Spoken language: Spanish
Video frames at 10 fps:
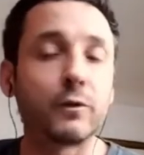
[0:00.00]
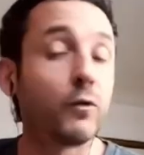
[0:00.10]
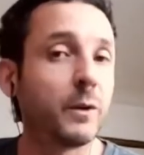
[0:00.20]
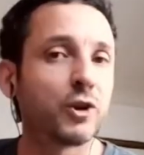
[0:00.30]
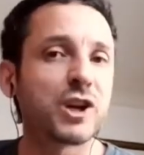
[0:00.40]
tiene
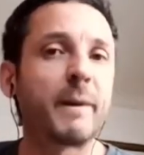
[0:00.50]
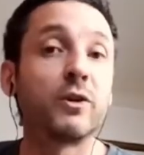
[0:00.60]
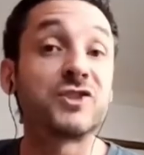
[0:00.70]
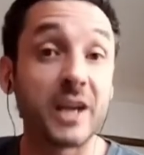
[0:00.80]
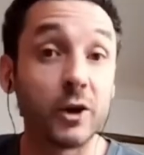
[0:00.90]
un libro
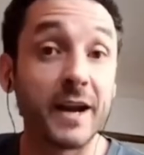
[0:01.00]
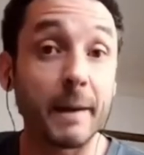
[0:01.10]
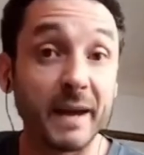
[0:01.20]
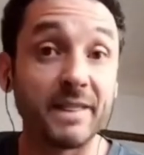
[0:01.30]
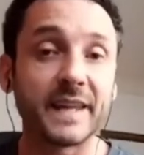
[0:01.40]
llamado El cielo de
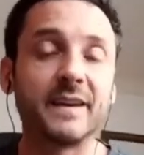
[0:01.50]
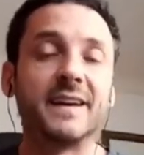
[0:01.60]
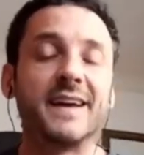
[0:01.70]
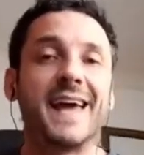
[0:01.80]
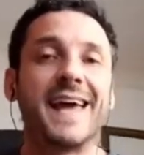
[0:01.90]
la mente,